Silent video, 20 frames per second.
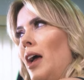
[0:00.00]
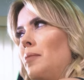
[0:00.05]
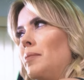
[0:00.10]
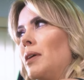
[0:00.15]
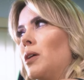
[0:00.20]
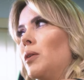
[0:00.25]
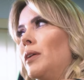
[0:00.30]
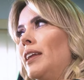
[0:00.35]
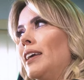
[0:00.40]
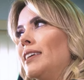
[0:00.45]
é
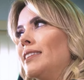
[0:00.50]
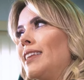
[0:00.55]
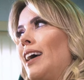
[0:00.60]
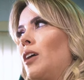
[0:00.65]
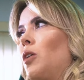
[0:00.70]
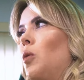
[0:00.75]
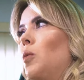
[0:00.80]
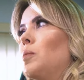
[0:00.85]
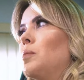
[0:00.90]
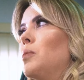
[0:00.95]
me conectar
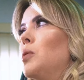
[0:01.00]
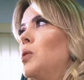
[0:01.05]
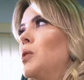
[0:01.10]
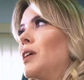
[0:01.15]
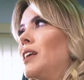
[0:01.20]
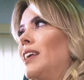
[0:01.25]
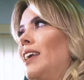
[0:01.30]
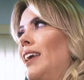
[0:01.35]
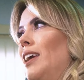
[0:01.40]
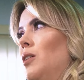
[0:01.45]
com o
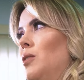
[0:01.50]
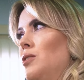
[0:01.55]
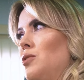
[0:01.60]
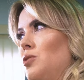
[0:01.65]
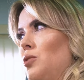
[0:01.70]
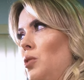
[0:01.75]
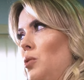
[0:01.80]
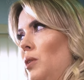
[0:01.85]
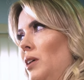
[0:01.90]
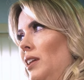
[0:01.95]
porquê eu
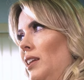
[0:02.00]
estou